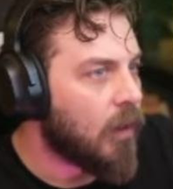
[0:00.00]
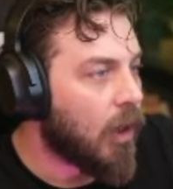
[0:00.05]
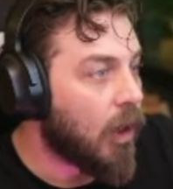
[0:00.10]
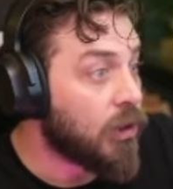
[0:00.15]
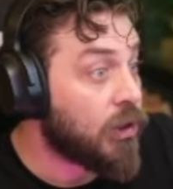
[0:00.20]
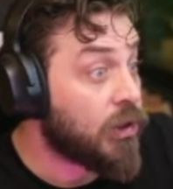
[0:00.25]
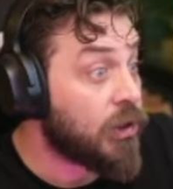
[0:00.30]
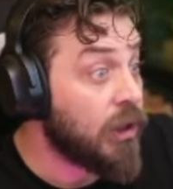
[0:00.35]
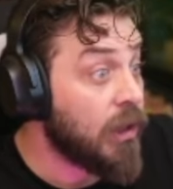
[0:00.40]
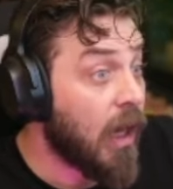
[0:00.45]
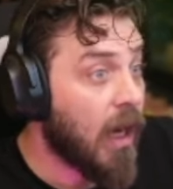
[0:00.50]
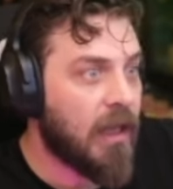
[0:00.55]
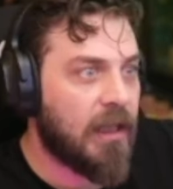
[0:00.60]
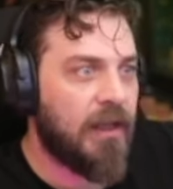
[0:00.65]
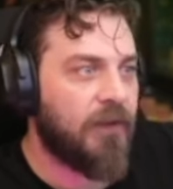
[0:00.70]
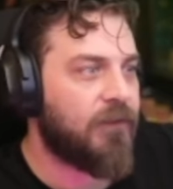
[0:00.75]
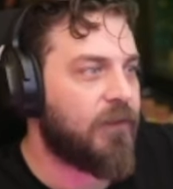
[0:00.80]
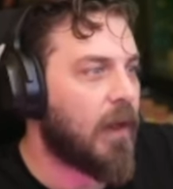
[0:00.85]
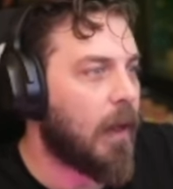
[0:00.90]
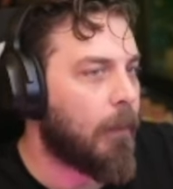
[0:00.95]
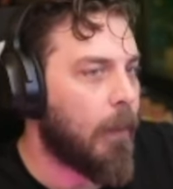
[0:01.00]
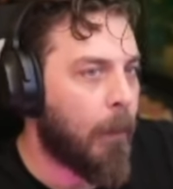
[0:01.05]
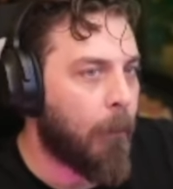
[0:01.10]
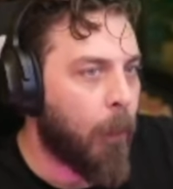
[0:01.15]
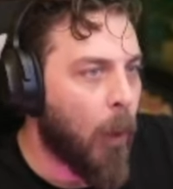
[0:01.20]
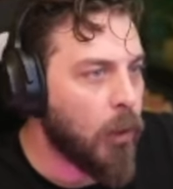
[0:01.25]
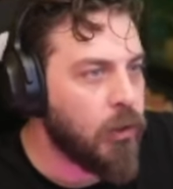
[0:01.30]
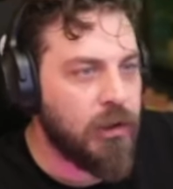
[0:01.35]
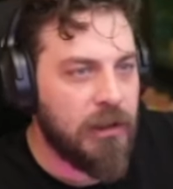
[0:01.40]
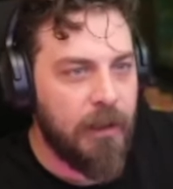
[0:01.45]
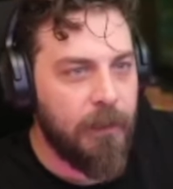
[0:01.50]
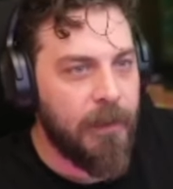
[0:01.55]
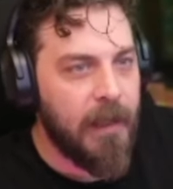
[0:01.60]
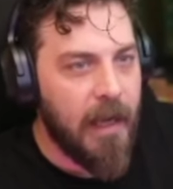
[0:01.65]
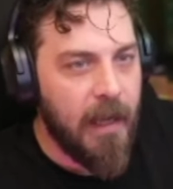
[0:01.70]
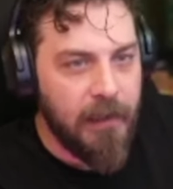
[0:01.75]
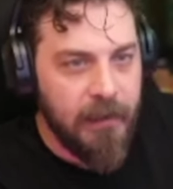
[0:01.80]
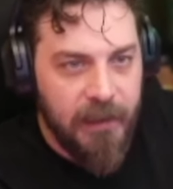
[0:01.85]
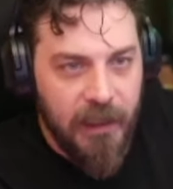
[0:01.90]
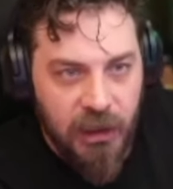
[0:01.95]
Aşırı aktifti ama bot gibi
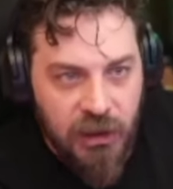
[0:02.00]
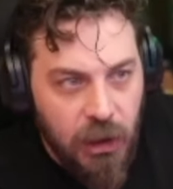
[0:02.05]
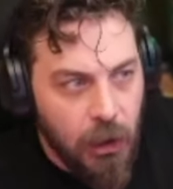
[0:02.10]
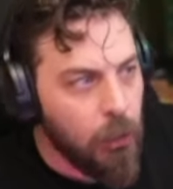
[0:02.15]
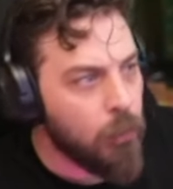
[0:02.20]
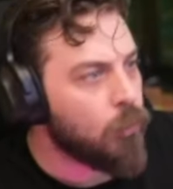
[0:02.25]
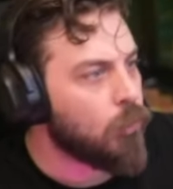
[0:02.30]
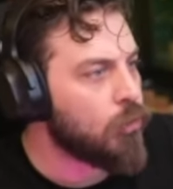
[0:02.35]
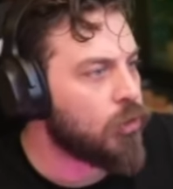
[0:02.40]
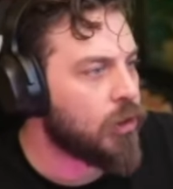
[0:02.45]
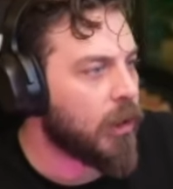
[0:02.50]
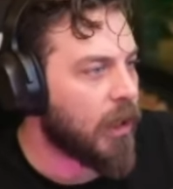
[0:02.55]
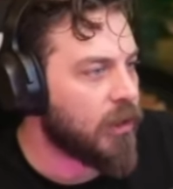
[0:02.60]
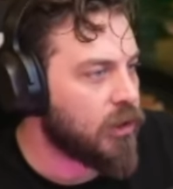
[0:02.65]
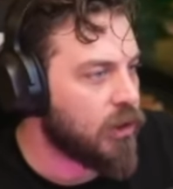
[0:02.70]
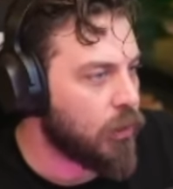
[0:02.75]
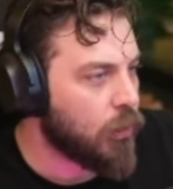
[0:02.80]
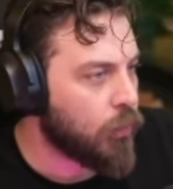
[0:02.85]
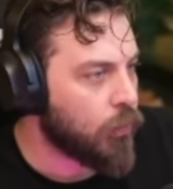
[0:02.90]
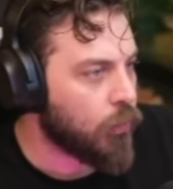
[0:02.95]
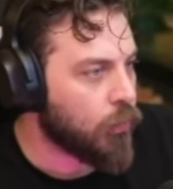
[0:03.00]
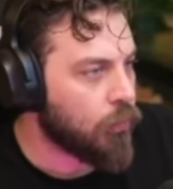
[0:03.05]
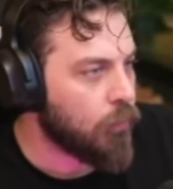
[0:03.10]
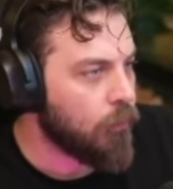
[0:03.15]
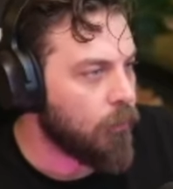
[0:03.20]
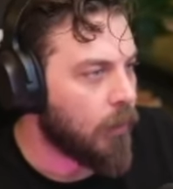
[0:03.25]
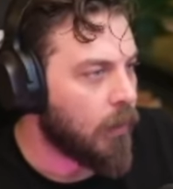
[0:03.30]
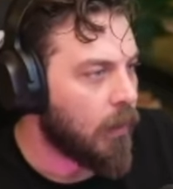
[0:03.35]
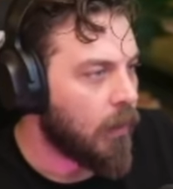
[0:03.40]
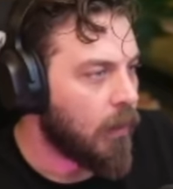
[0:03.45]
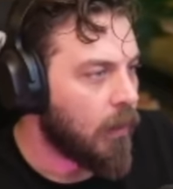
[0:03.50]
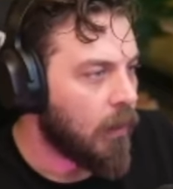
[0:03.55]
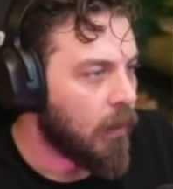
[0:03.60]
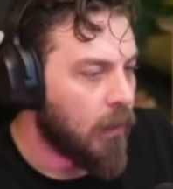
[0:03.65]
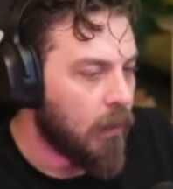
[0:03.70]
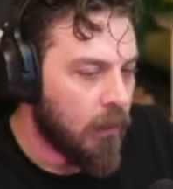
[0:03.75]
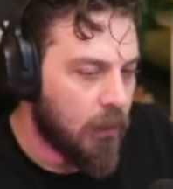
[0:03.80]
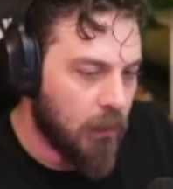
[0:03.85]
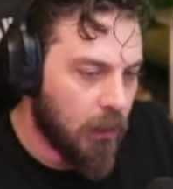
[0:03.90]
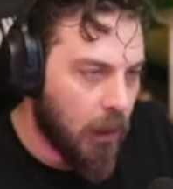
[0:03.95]
yani. Gece gündüz çaycıyı görüyordum.
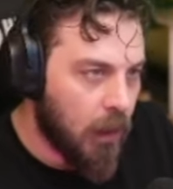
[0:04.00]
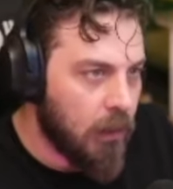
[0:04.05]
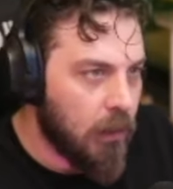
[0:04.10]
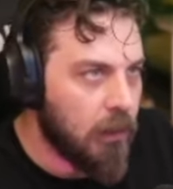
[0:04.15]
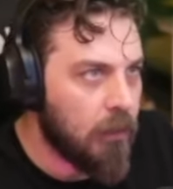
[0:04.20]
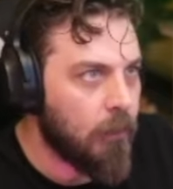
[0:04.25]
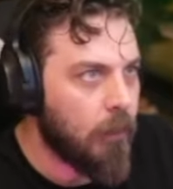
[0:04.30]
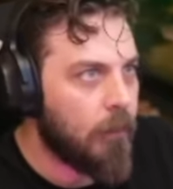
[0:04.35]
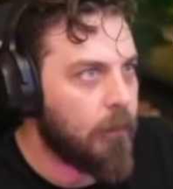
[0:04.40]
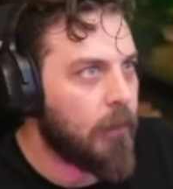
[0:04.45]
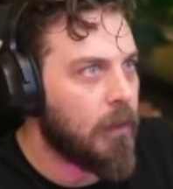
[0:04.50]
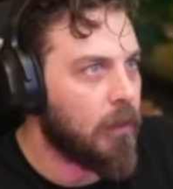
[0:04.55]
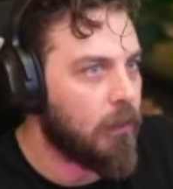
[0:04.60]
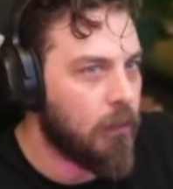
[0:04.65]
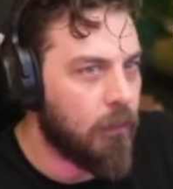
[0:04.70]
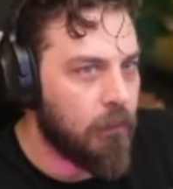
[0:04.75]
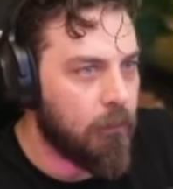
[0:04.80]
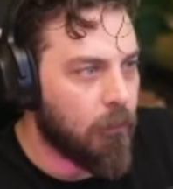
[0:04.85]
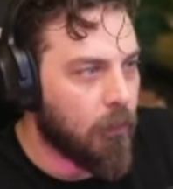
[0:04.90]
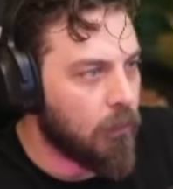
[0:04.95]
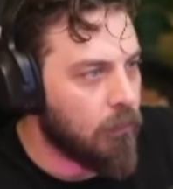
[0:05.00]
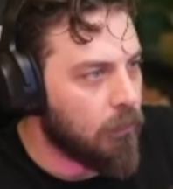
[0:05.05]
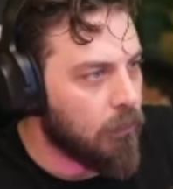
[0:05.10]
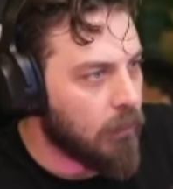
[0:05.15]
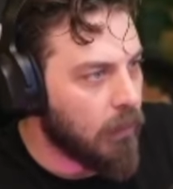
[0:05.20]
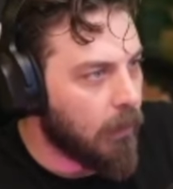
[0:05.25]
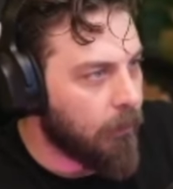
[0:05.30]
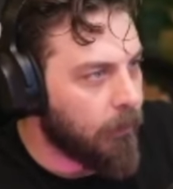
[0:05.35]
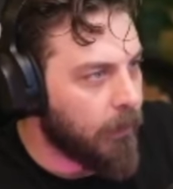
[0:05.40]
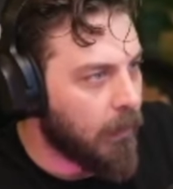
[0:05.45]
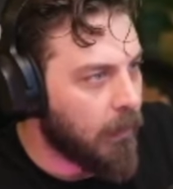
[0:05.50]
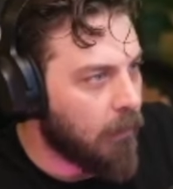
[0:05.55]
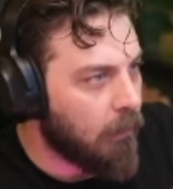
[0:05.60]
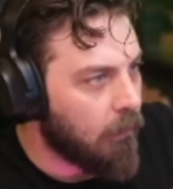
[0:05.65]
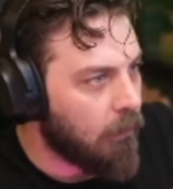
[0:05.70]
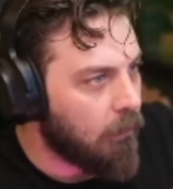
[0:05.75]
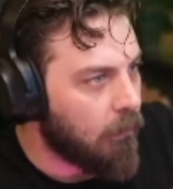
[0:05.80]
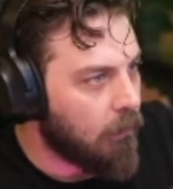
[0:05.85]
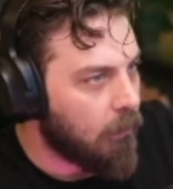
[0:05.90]
Gel dedim amına koyayım modluk yap ya.